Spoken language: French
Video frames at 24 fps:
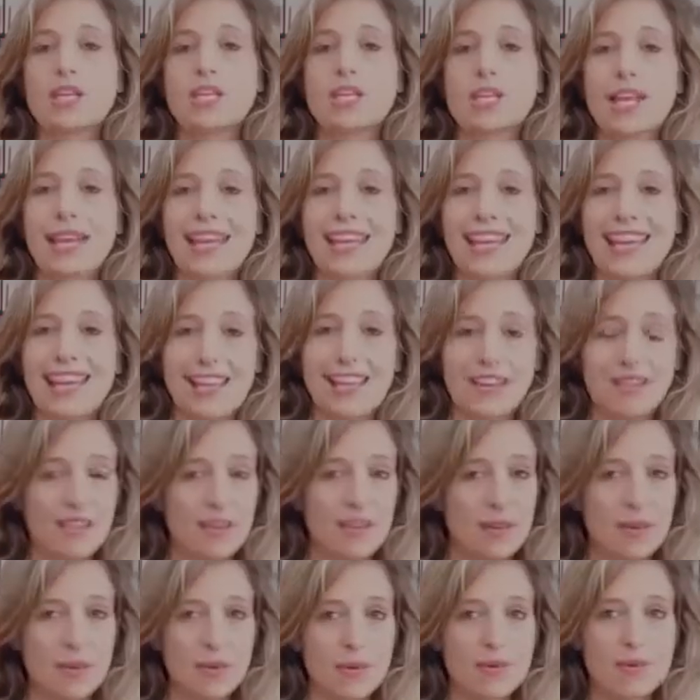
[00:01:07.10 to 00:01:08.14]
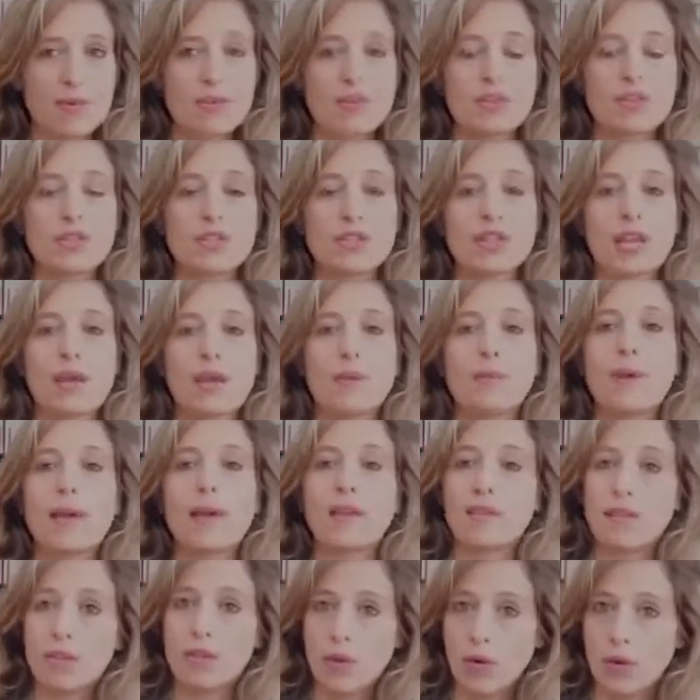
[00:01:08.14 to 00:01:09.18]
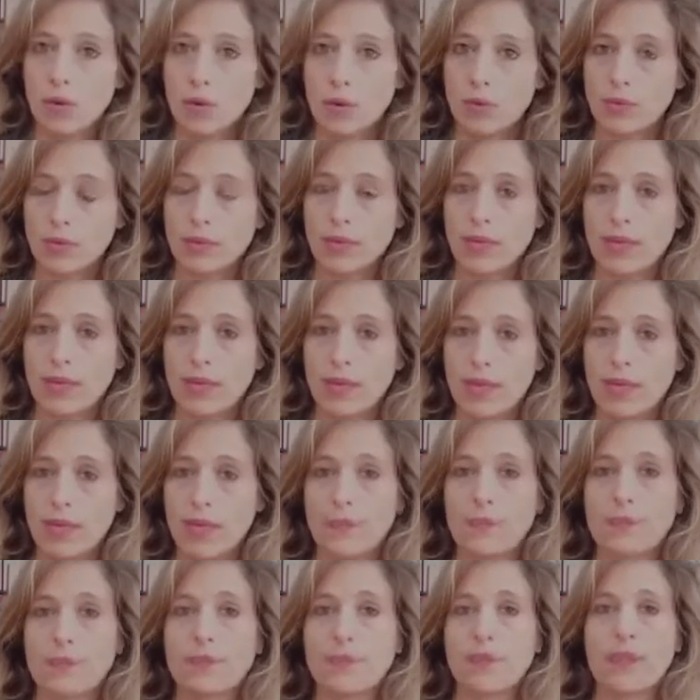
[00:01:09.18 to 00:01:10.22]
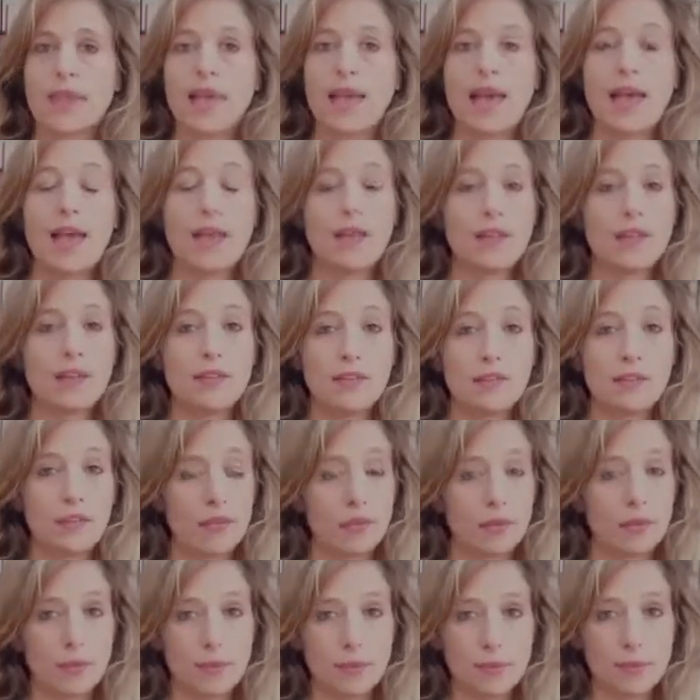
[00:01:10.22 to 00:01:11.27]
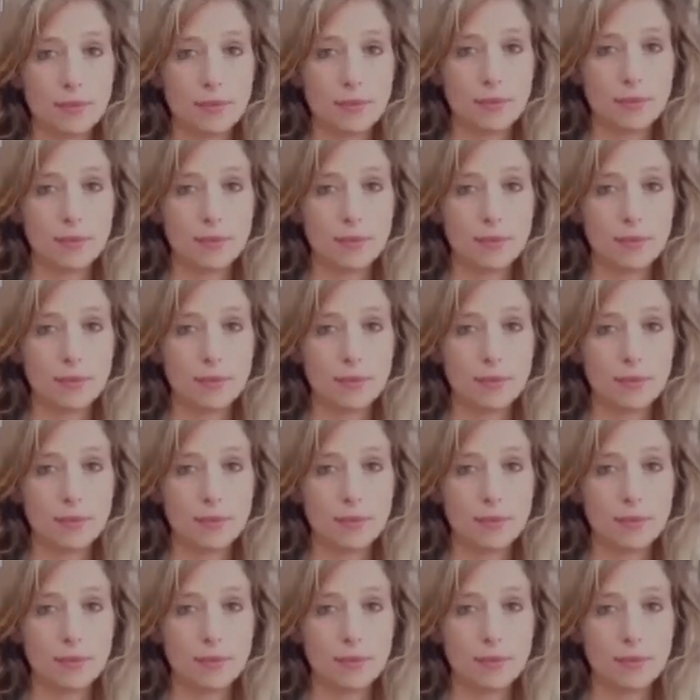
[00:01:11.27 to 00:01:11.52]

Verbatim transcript: Chaque événement, chaque personne rencontrée a un effet sur nous.